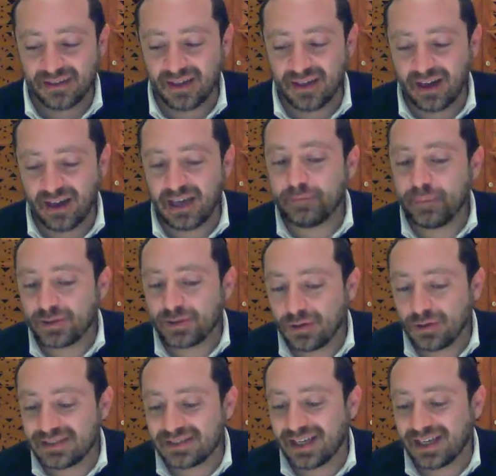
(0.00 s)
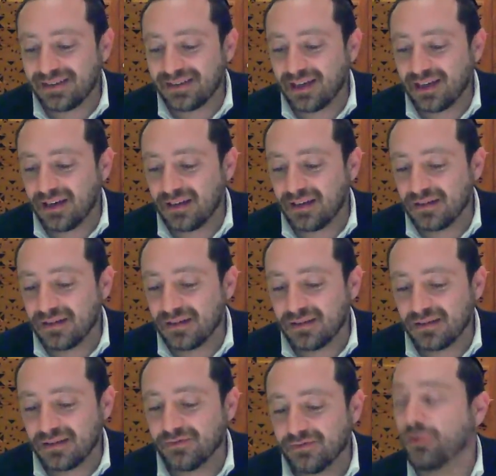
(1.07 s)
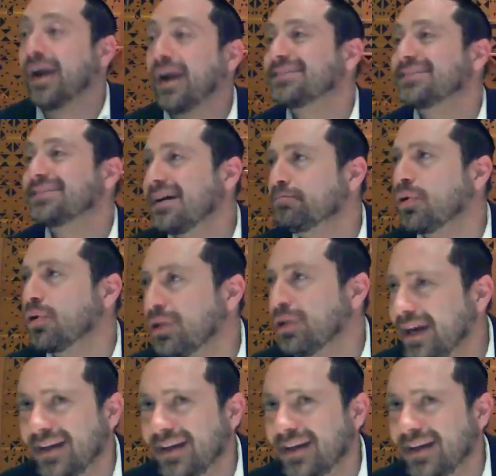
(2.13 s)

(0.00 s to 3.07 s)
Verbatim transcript: Hay personas que tienen fuerza, poder,